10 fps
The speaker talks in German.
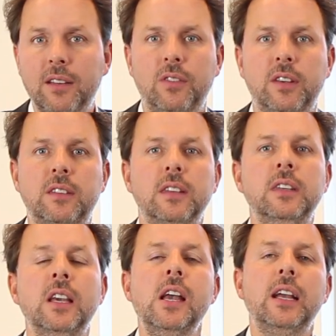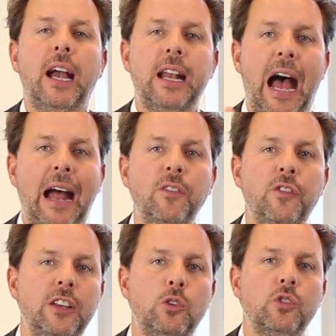ganz wichtig, keine
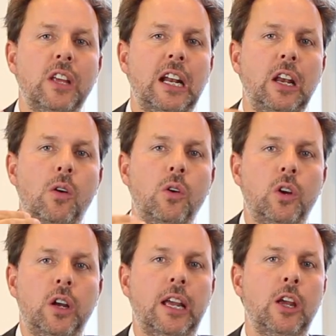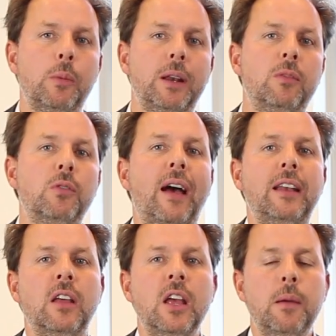Anfechtungserklärung gegenüber dem
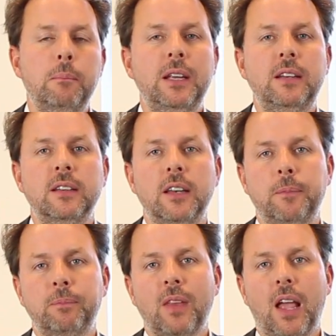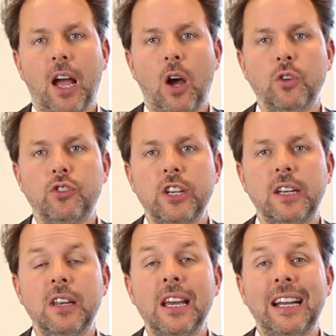Zweit Zweitbietenden
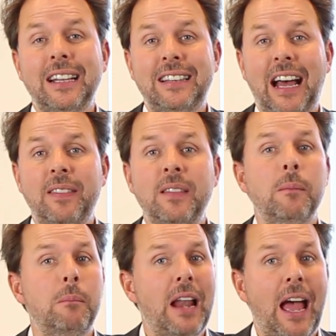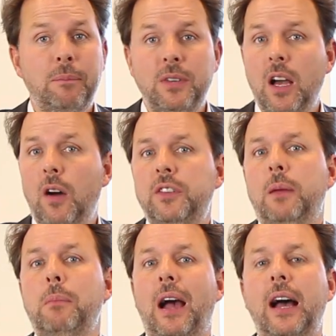rausschickt, dann bleibt ihr auf
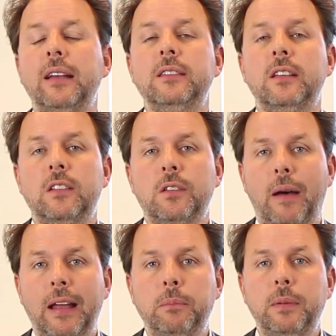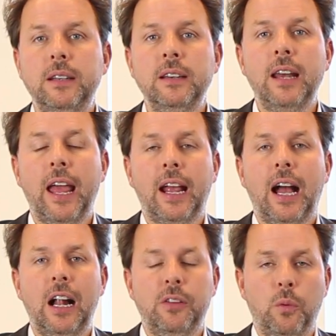dem Preis des Zweitbietenden hängen.
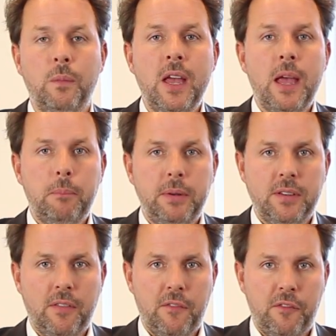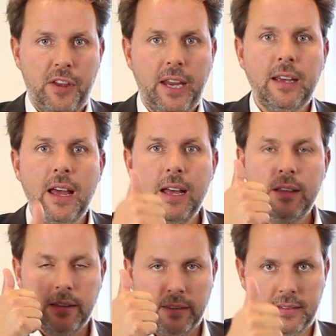Also bitte
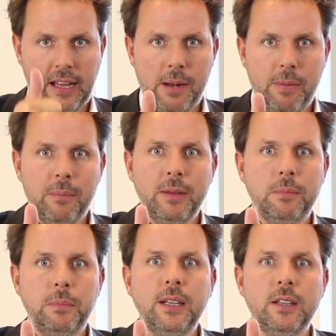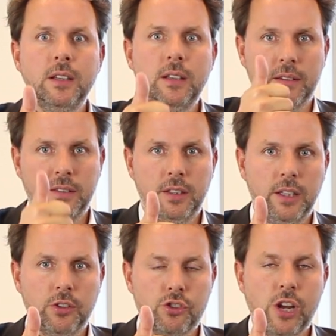weder selber mitbieten, das sind
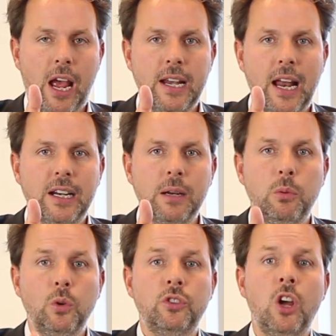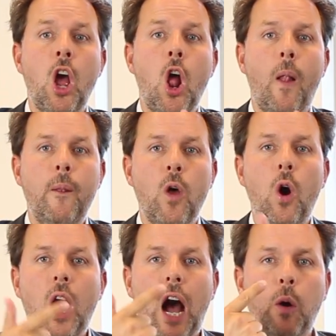die Scheinangebote,
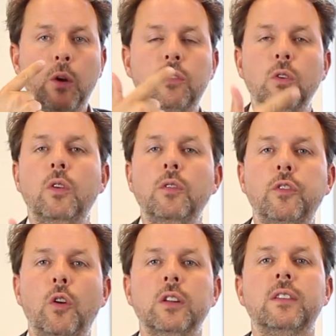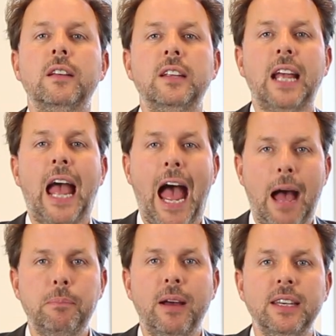noch Auktionen vorzeitig
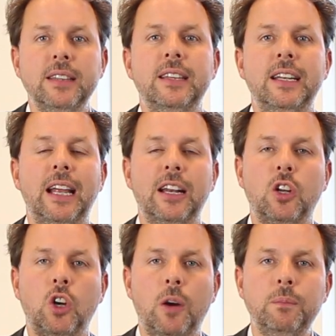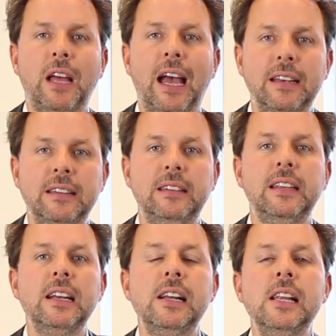abbrechen, denn dann kommt ein
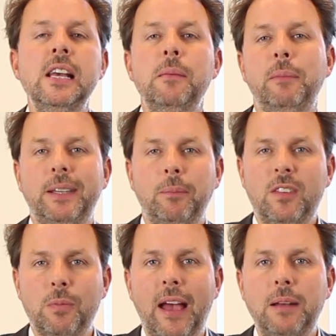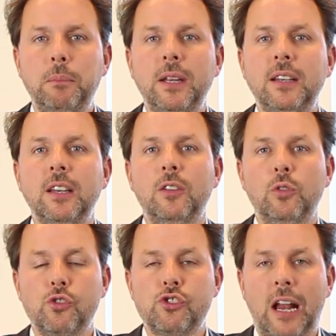Deal mit dem Zweitbietenden
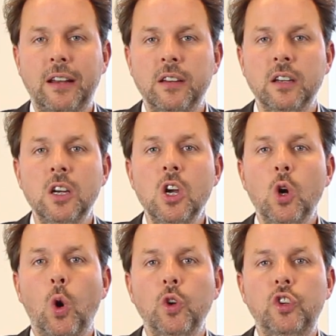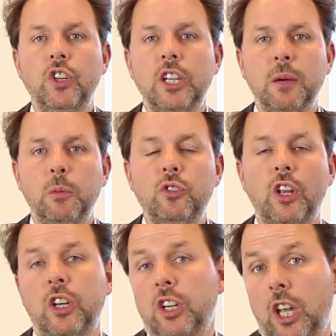zustande und ihr müsst
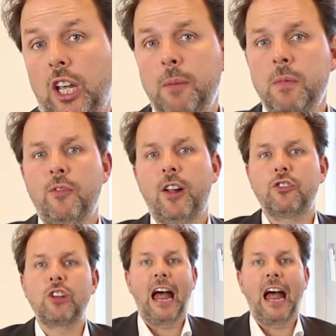dann gegebenenfalls